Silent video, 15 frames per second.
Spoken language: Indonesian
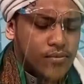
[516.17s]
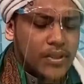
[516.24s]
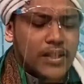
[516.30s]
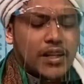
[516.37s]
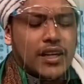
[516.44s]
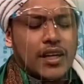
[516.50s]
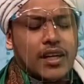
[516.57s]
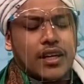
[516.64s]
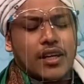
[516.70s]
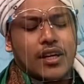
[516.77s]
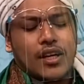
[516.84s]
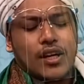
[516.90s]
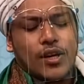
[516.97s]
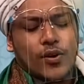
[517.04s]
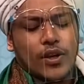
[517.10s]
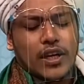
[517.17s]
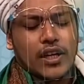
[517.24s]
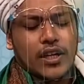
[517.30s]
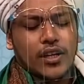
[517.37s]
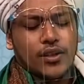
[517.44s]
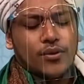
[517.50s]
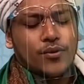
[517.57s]
wa taala. Oleh
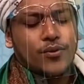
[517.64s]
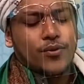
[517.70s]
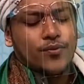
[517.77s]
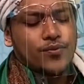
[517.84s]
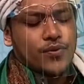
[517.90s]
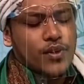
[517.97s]
karena itu